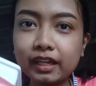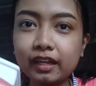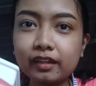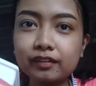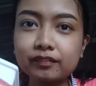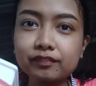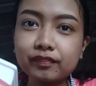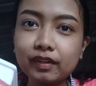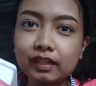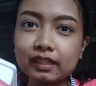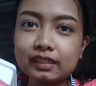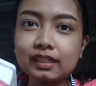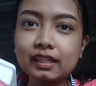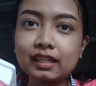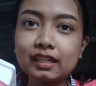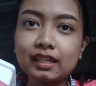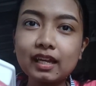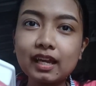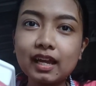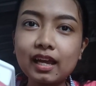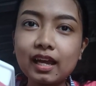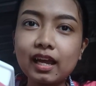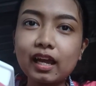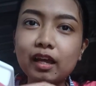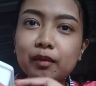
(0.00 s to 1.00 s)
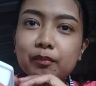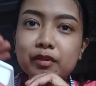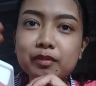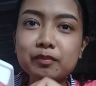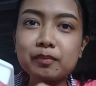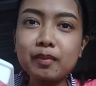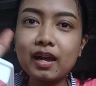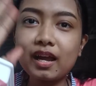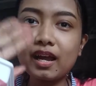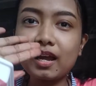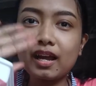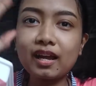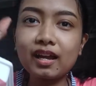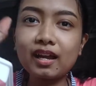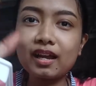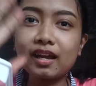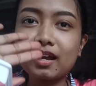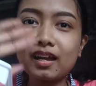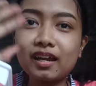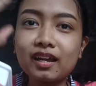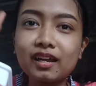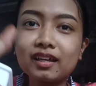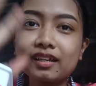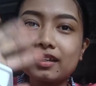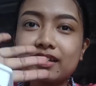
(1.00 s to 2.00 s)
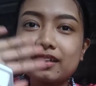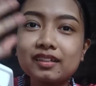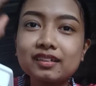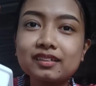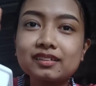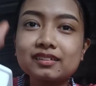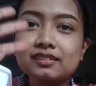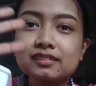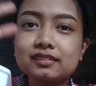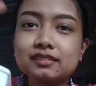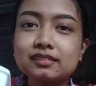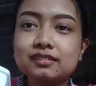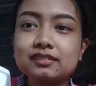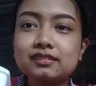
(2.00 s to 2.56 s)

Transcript: ขัดฟันกันนะคะบ๊ายบาย